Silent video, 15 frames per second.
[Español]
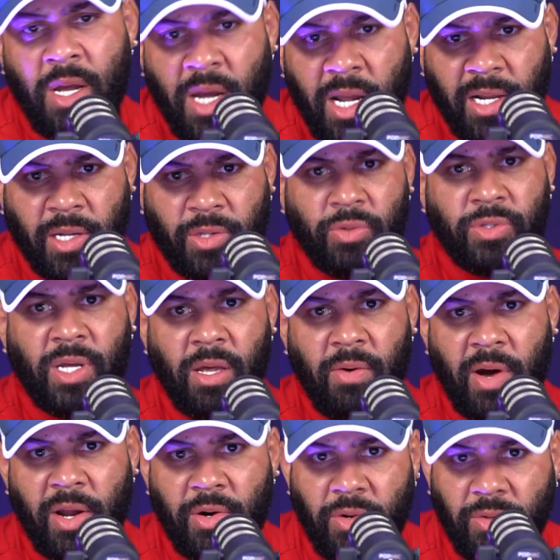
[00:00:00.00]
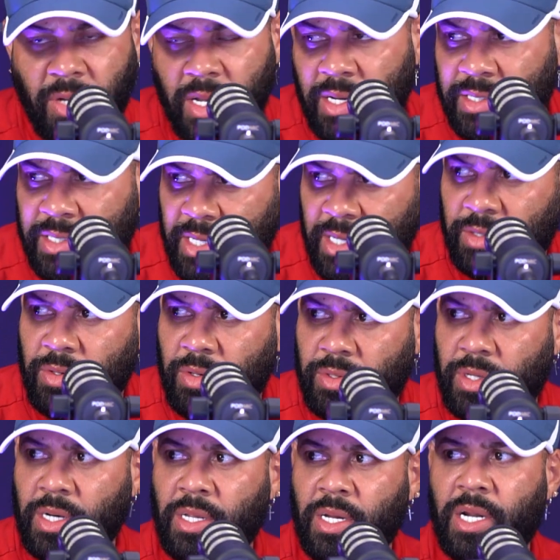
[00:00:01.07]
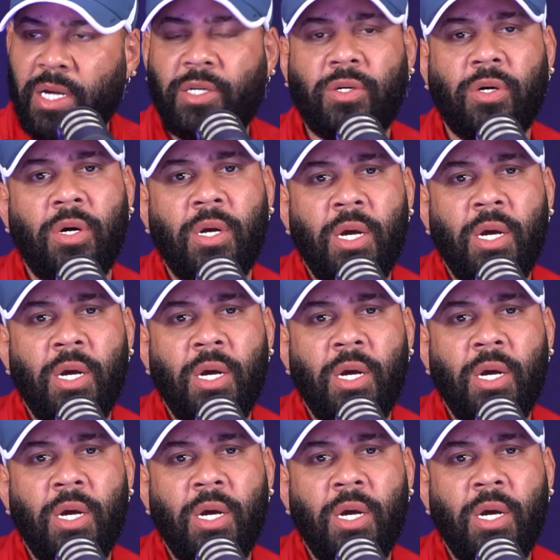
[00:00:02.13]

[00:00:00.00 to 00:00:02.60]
El que tú seas de barrio no quiere decir que tú no tienes derecho.